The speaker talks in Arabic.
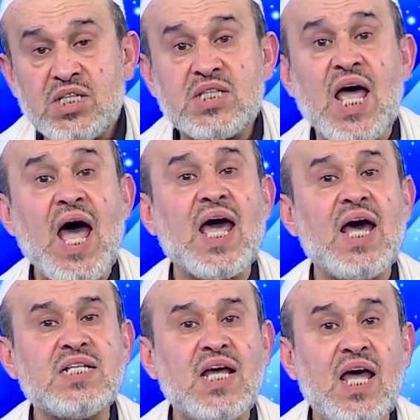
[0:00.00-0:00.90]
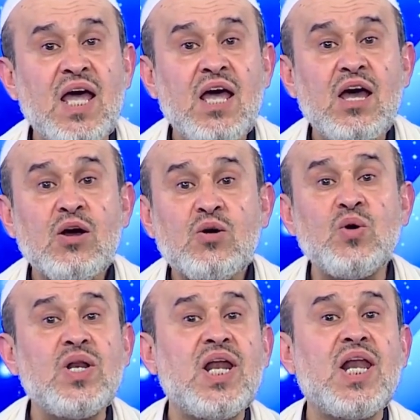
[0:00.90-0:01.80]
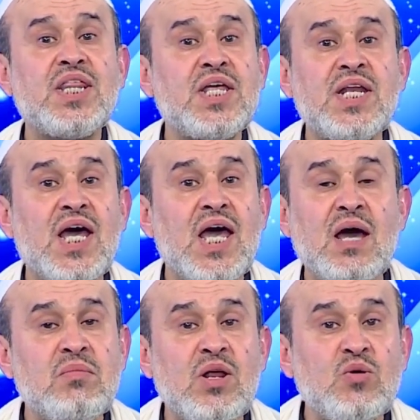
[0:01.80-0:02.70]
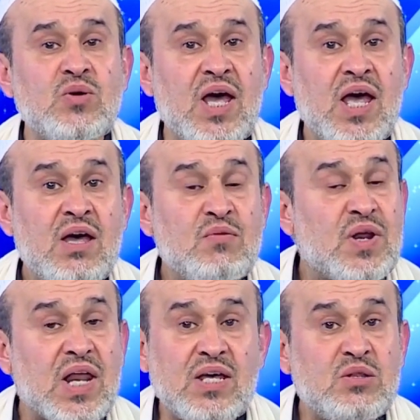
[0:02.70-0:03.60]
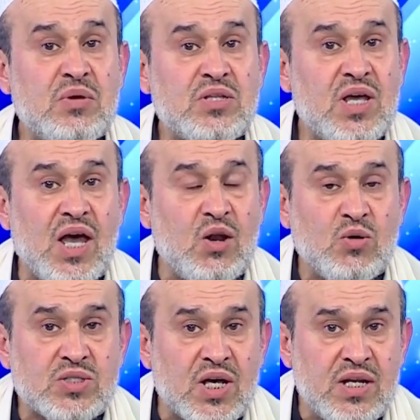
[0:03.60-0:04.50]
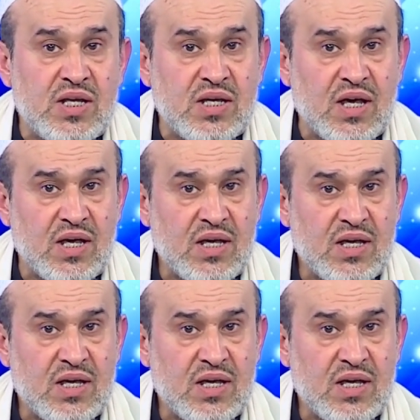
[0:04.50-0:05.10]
طاقة كل الذين يعملون في الخدمة الحسينية